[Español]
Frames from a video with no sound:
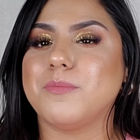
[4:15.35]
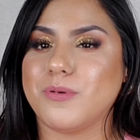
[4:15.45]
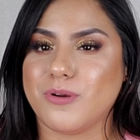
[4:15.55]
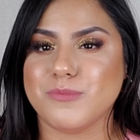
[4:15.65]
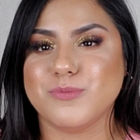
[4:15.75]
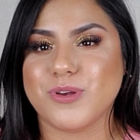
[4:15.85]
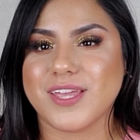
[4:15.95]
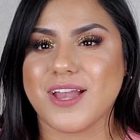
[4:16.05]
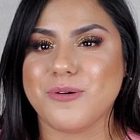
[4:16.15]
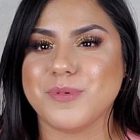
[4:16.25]
por lo mismo
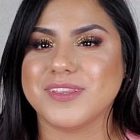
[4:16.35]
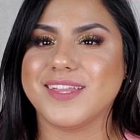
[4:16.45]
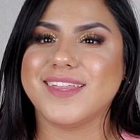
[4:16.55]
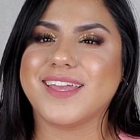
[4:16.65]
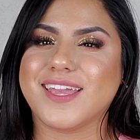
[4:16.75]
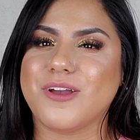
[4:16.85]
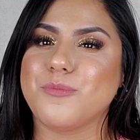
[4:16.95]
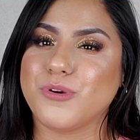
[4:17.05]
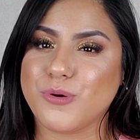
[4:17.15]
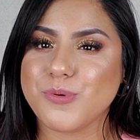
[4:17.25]
que ya comenté de que como no